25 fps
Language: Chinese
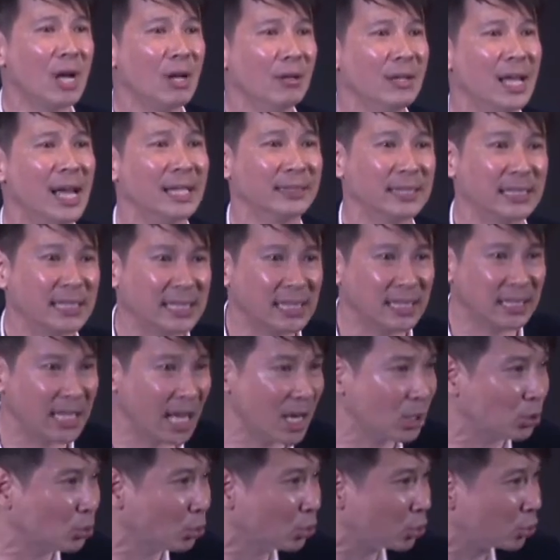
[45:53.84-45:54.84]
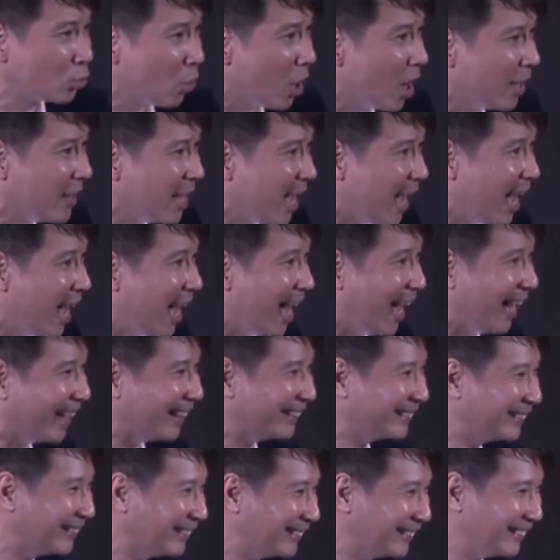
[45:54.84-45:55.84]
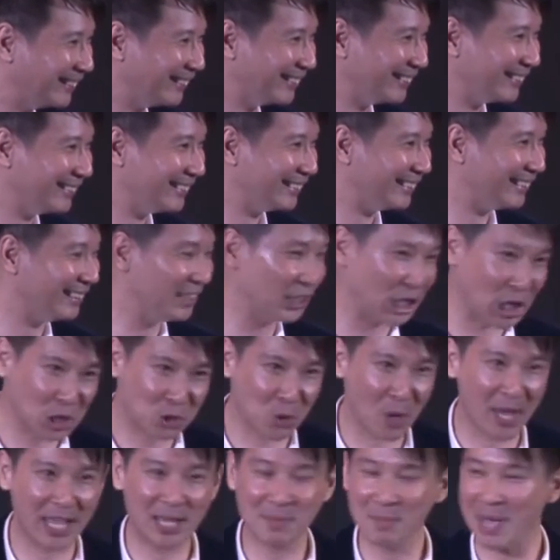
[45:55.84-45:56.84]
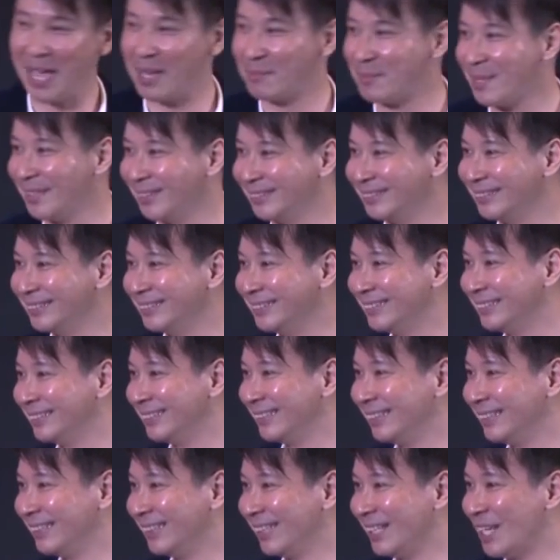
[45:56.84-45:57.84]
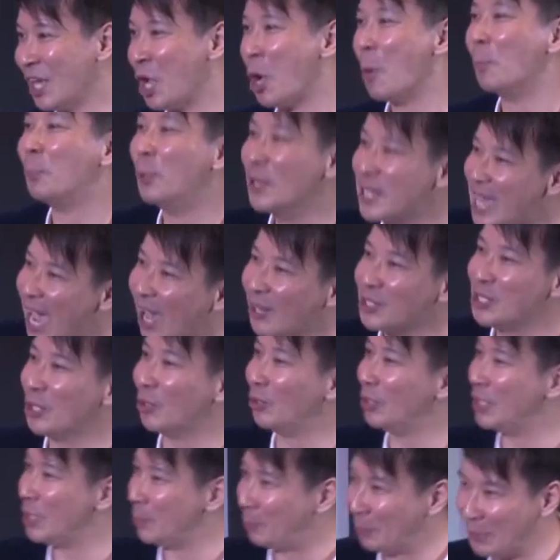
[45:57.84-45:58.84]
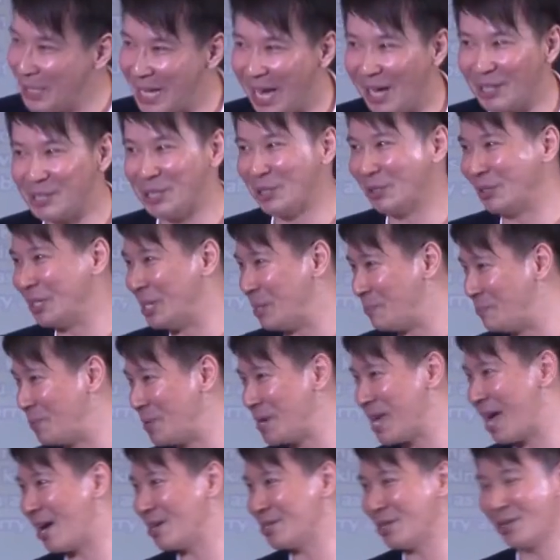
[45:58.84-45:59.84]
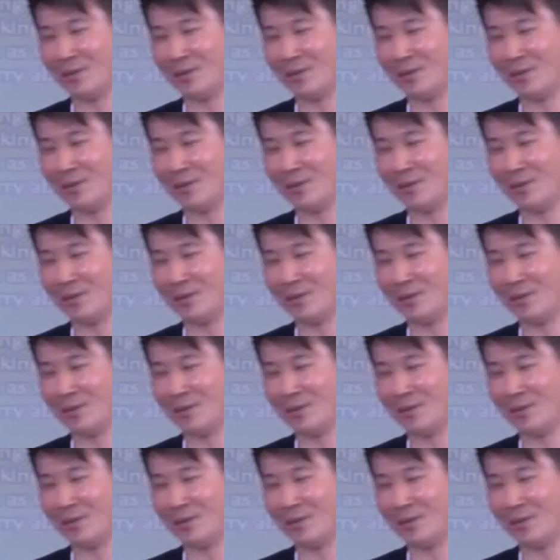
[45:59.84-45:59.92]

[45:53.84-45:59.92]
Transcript: 就够了。这是耶稣说的，你可以说 Amen 吗？ Amen。 不要忧虑，不要忧虑，不